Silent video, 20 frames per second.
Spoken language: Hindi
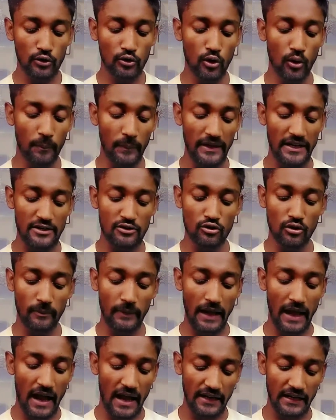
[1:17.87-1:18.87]
तो प्ले स्टोर
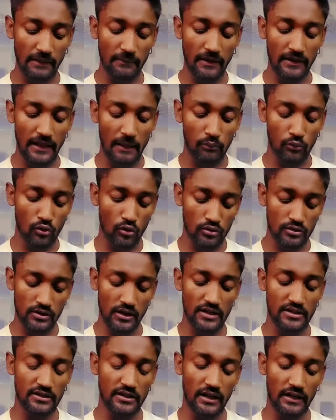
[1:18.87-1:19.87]
में आने के बाद आपको
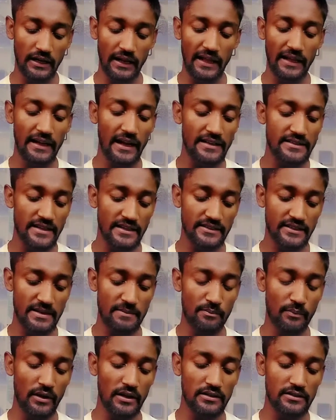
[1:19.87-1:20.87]
सर्च करना है गाइज एक
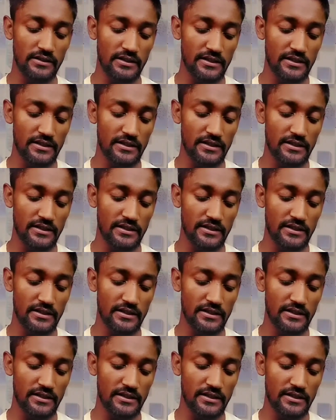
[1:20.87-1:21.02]
सिंपल